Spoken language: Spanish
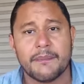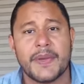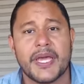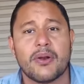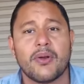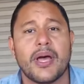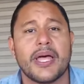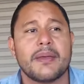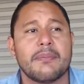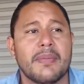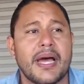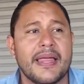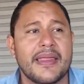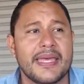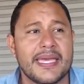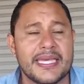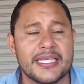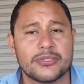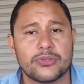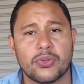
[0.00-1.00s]
Pero además
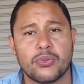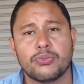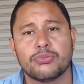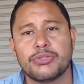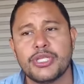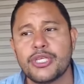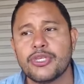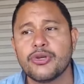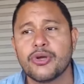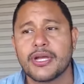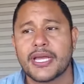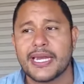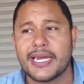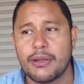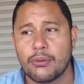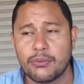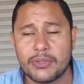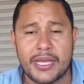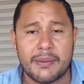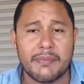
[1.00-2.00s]
de eso, un niño que,
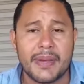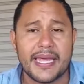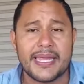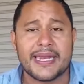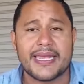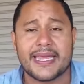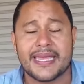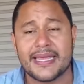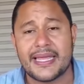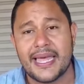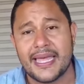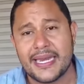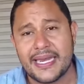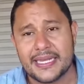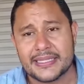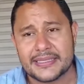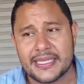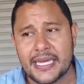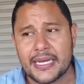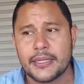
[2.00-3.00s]
una madre que da de
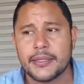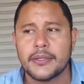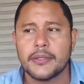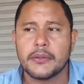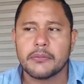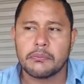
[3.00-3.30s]
lactar,